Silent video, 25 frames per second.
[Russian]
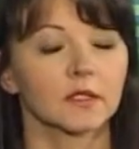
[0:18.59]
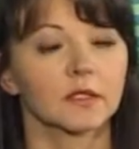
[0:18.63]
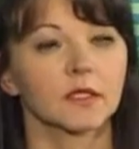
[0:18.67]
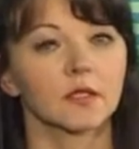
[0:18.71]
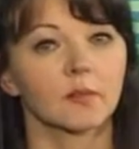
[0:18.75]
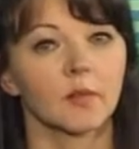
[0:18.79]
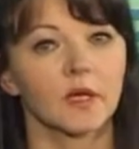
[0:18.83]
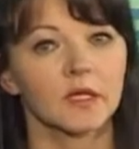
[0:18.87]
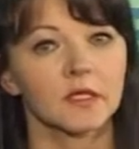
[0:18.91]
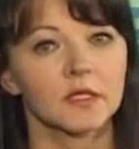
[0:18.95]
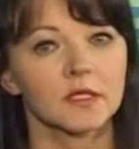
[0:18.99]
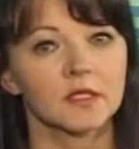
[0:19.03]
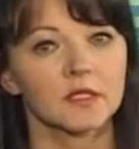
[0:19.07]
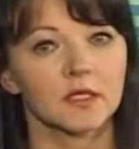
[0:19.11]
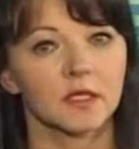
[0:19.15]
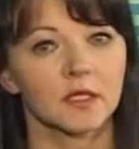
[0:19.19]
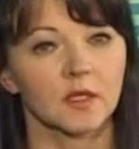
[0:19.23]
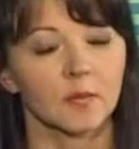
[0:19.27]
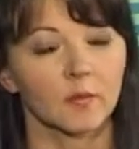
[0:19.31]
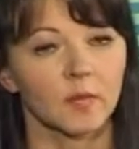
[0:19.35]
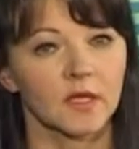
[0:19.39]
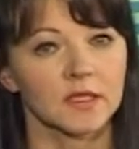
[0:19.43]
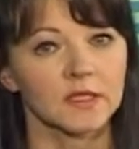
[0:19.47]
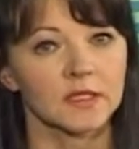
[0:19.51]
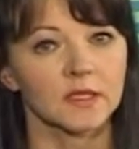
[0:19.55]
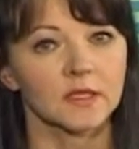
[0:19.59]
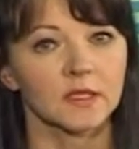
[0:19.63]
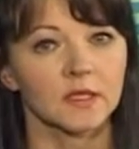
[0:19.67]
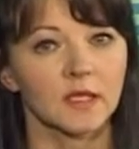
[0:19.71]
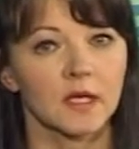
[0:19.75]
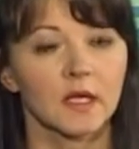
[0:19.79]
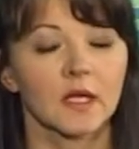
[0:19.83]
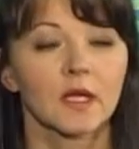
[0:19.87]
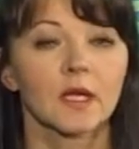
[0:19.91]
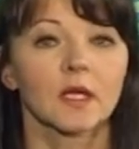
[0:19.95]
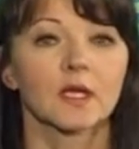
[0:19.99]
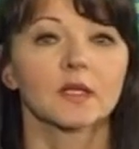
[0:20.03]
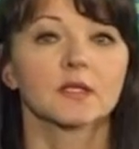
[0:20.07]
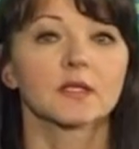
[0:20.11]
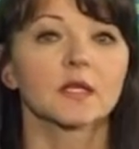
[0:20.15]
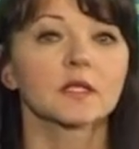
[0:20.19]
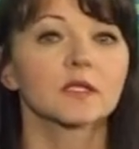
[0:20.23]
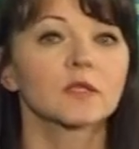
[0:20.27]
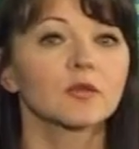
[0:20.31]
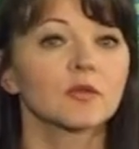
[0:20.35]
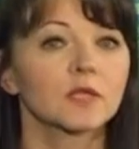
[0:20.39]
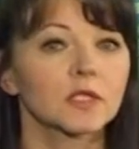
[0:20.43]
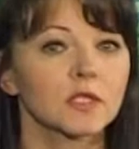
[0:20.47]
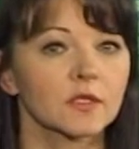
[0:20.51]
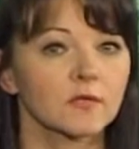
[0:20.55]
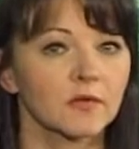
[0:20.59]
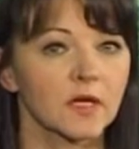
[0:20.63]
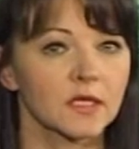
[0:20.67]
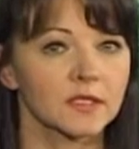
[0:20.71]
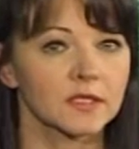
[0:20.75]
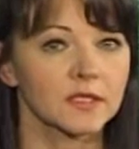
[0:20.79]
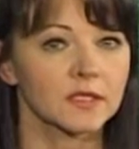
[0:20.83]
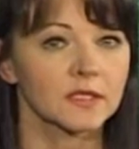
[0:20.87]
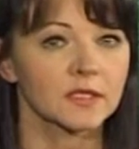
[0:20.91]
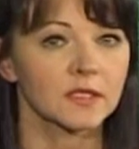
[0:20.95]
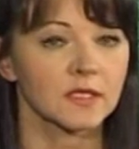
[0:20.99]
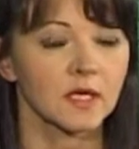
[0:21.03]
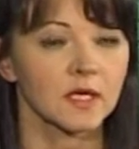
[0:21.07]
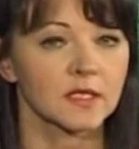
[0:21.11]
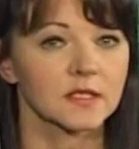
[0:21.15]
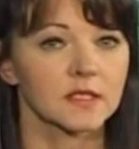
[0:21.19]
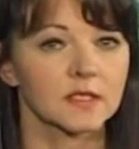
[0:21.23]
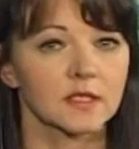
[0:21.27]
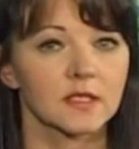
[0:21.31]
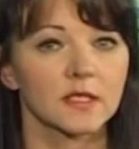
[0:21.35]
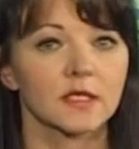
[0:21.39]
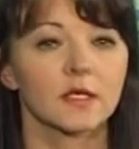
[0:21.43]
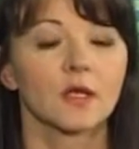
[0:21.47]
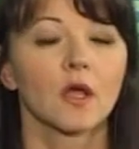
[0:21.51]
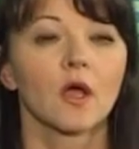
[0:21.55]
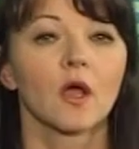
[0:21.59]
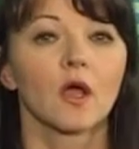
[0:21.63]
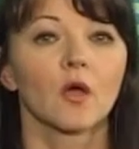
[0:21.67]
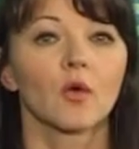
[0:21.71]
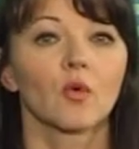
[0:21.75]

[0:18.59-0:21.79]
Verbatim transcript: гармониста, композитора, заслуженного артиста России,